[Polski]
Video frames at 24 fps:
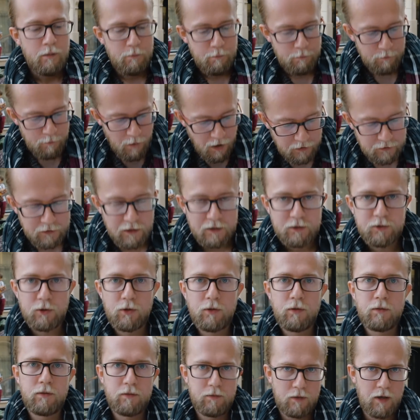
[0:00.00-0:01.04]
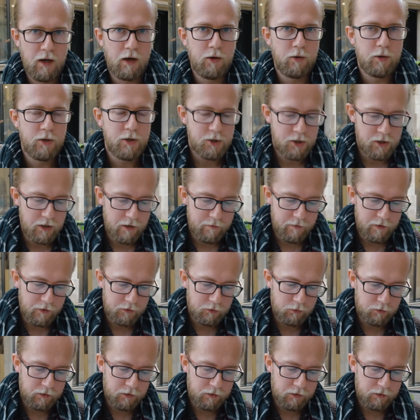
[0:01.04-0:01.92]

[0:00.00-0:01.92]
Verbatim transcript: magnetokaloryczny efekt.